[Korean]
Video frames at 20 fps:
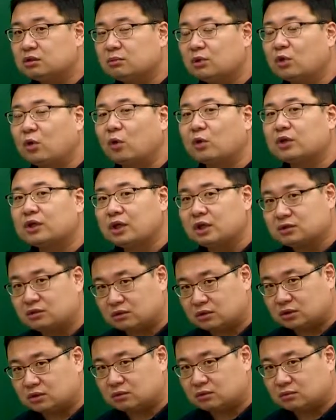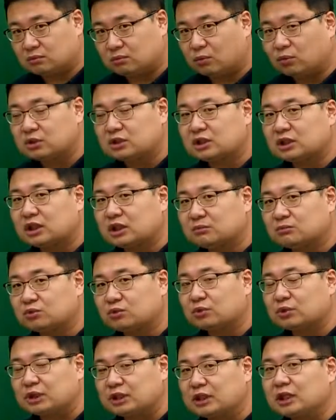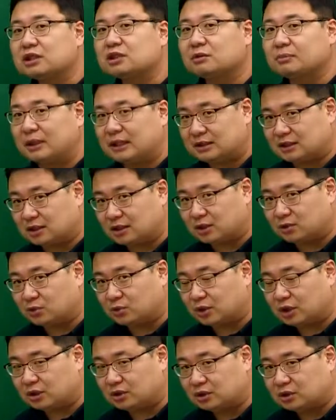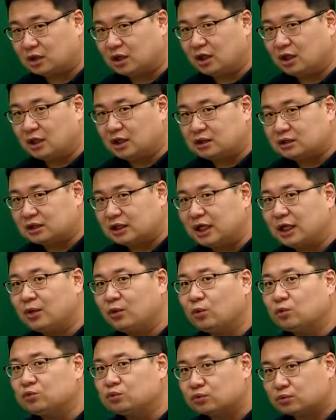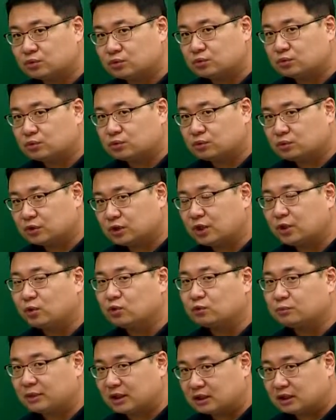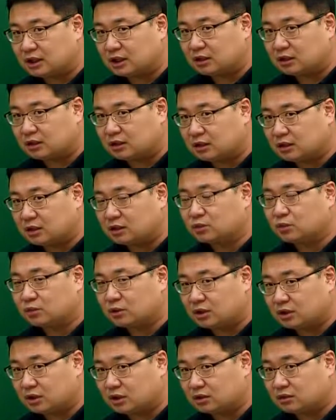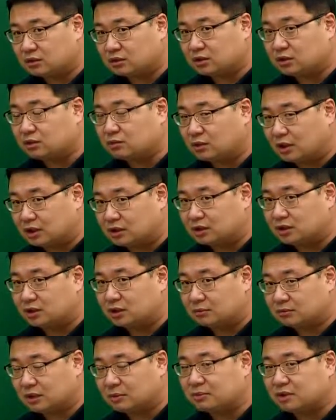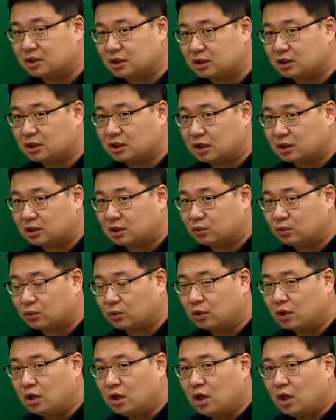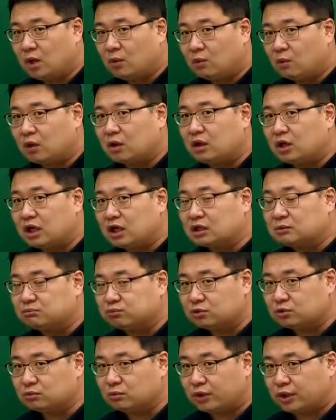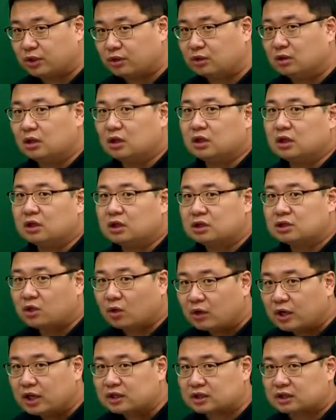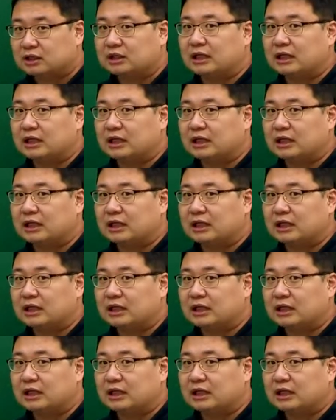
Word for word: 거기에서는 못 지킴으로 인해서 발생한 손해, 즉 새로운 발생한 손해에 대해서는 그 과실을 참작하는 게 가능해도, 원래 급부는 뭐예요? 정해진,